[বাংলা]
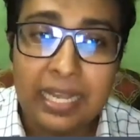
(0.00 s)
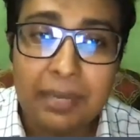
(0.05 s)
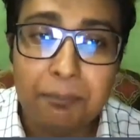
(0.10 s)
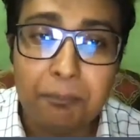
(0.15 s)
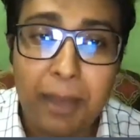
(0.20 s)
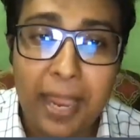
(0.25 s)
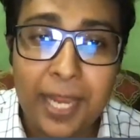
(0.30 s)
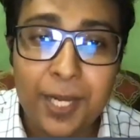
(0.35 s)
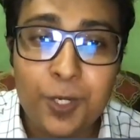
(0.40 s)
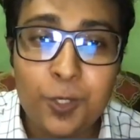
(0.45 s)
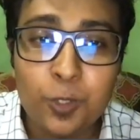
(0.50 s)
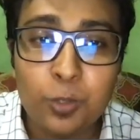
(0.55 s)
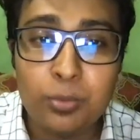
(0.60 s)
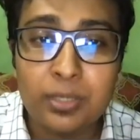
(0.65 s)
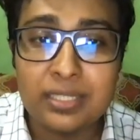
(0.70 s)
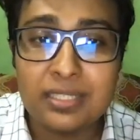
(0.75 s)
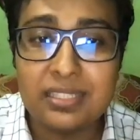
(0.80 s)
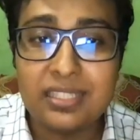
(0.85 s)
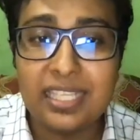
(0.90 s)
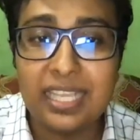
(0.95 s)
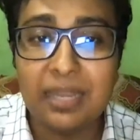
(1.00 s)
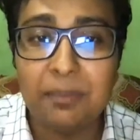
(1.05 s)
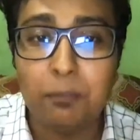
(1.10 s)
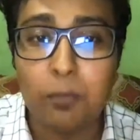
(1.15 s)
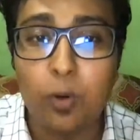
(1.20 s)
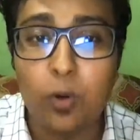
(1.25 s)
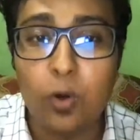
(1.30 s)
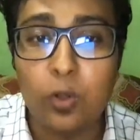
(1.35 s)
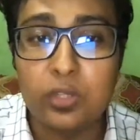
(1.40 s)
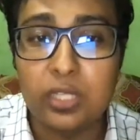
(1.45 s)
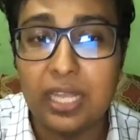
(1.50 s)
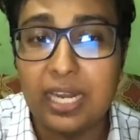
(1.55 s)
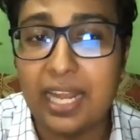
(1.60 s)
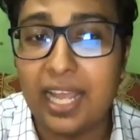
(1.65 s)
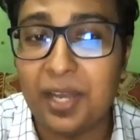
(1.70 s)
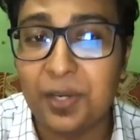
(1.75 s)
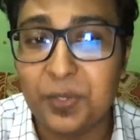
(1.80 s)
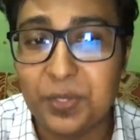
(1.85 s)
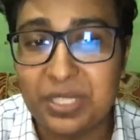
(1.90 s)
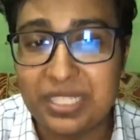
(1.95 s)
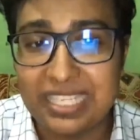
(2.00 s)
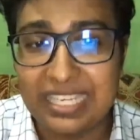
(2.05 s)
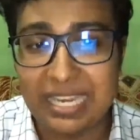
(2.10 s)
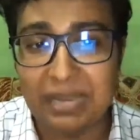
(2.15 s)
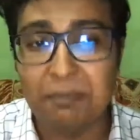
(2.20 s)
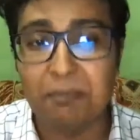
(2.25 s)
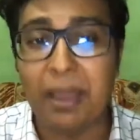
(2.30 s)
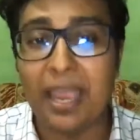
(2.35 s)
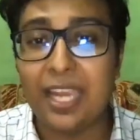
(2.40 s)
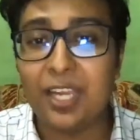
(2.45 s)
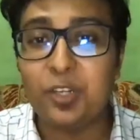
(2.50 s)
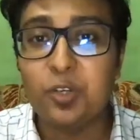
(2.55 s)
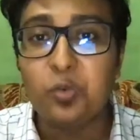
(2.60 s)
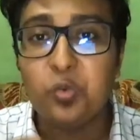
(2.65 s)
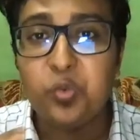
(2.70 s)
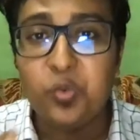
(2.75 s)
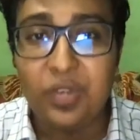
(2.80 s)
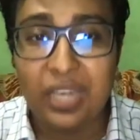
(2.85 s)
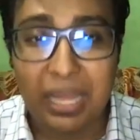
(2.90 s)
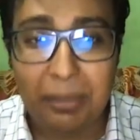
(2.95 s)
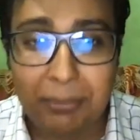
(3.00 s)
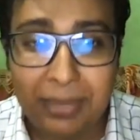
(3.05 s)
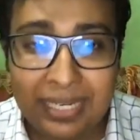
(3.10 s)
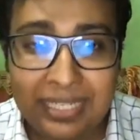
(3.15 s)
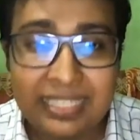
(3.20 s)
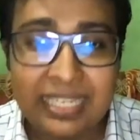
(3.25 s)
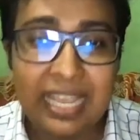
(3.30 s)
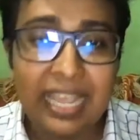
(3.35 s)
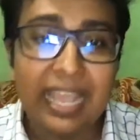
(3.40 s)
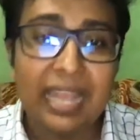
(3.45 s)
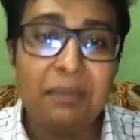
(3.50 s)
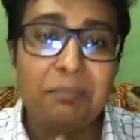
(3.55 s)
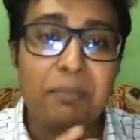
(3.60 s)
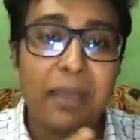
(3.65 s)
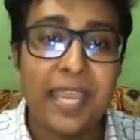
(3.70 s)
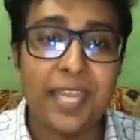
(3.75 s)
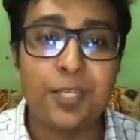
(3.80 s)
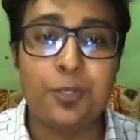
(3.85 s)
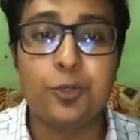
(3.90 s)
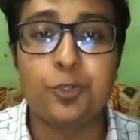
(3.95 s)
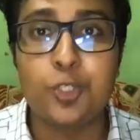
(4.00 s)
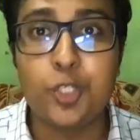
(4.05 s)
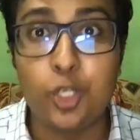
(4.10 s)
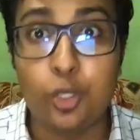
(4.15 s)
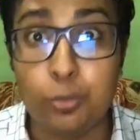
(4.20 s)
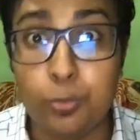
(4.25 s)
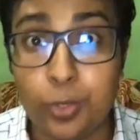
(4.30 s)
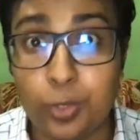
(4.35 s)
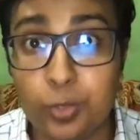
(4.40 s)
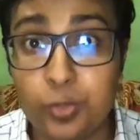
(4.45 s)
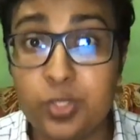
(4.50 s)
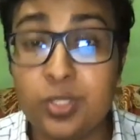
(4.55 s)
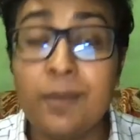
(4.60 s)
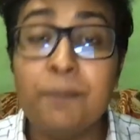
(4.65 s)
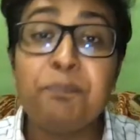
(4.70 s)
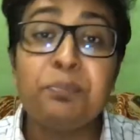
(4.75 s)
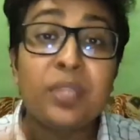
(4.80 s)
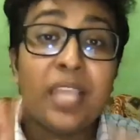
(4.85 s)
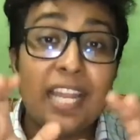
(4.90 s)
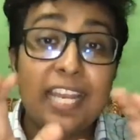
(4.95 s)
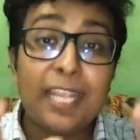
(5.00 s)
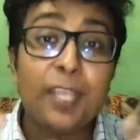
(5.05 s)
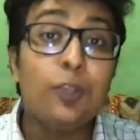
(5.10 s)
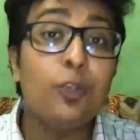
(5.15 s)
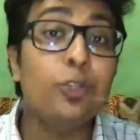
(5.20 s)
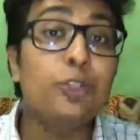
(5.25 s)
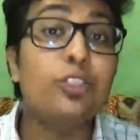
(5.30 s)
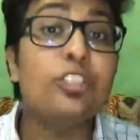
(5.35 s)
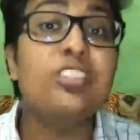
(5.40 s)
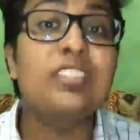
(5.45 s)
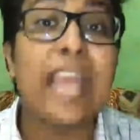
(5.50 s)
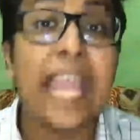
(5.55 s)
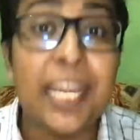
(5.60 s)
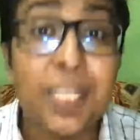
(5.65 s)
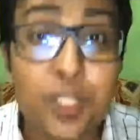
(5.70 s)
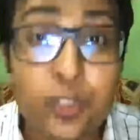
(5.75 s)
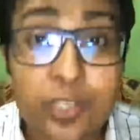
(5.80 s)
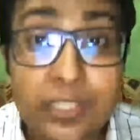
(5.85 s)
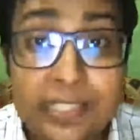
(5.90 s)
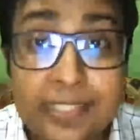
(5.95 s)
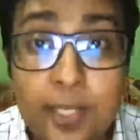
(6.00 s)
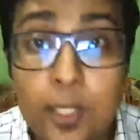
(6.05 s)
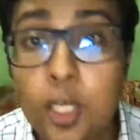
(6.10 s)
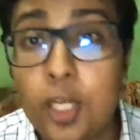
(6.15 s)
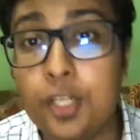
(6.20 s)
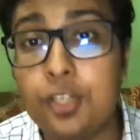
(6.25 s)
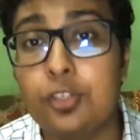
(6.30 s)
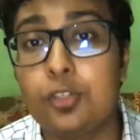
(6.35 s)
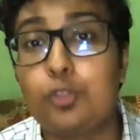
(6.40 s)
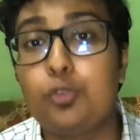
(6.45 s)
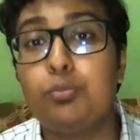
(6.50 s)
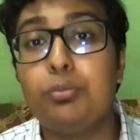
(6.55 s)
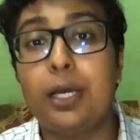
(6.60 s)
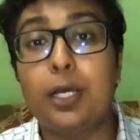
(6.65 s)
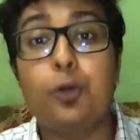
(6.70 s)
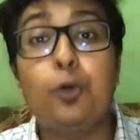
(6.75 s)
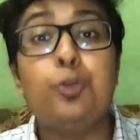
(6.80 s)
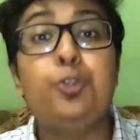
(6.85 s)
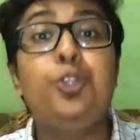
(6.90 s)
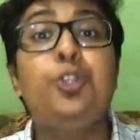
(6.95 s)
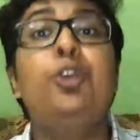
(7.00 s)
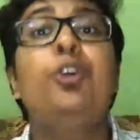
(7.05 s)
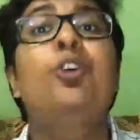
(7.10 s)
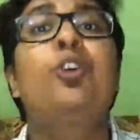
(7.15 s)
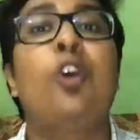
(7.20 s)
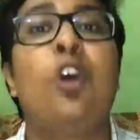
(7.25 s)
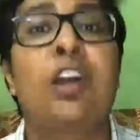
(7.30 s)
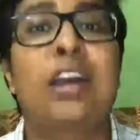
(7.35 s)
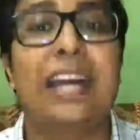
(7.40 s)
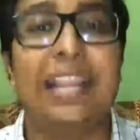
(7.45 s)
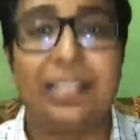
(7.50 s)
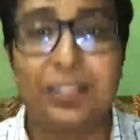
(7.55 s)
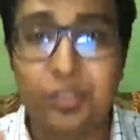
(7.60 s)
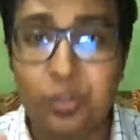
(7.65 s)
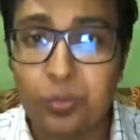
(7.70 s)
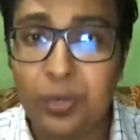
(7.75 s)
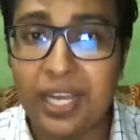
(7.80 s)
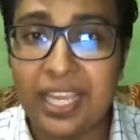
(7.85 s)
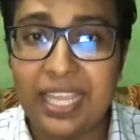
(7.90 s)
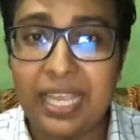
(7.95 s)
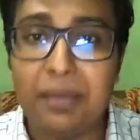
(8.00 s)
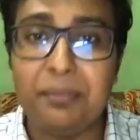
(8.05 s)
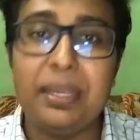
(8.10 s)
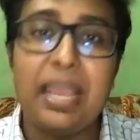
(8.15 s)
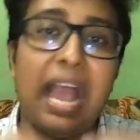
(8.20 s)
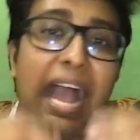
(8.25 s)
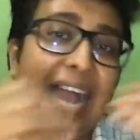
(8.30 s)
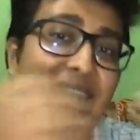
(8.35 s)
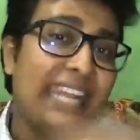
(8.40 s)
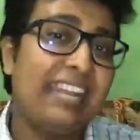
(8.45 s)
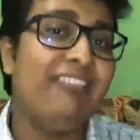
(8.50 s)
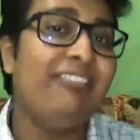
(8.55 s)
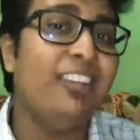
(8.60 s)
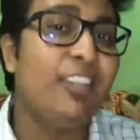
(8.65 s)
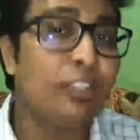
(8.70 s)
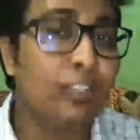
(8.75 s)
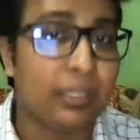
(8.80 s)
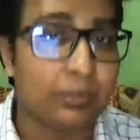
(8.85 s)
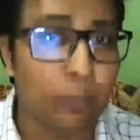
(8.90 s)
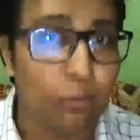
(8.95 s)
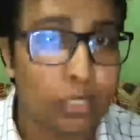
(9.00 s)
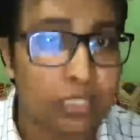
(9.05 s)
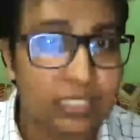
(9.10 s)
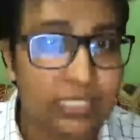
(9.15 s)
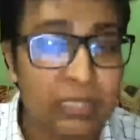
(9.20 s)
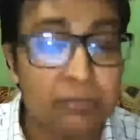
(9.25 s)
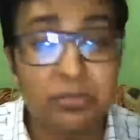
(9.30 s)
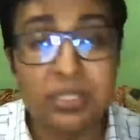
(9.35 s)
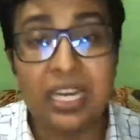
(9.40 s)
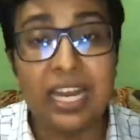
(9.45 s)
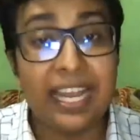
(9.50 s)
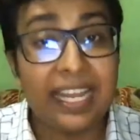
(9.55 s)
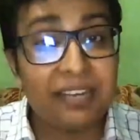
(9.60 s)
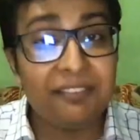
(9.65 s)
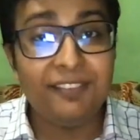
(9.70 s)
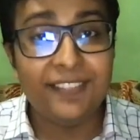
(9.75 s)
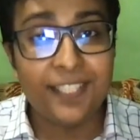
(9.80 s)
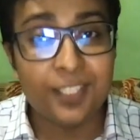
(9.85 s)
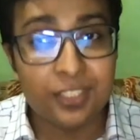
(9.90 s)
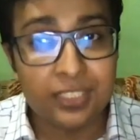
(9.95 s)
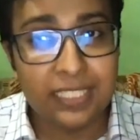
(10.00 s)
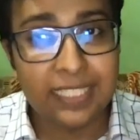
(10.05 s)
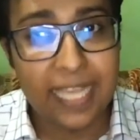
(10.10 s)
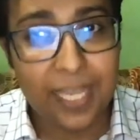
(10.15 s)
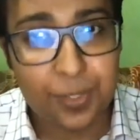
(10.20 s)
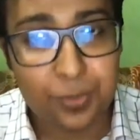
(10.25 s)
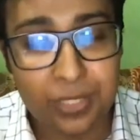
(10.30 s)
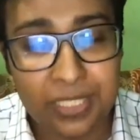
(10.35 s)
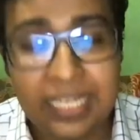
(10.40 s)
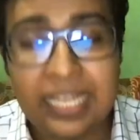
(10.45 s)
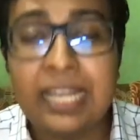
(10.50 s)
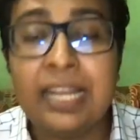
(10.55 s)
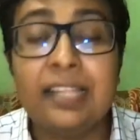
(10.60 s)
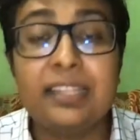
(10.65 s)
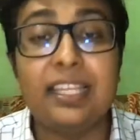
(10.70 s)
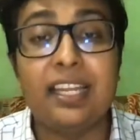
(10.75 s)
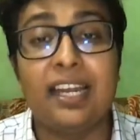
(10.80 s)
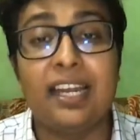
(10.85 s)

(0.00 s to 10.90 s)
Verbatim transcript: মাইক্রোবাস দিয়ে ম দ্বারা হচ্ছে মাইক্রোফিলামেন্ট অ্যান্ড মাইক্রোটিউবিউলস আর এগুলো তো সাইটোস্কেলেটন বা কোষীয় কঙ্কাল তোমাকে আমি আগের ভিডিওতে বলেছিলাম যারা আগের ভিডিওটি দেখনি তারা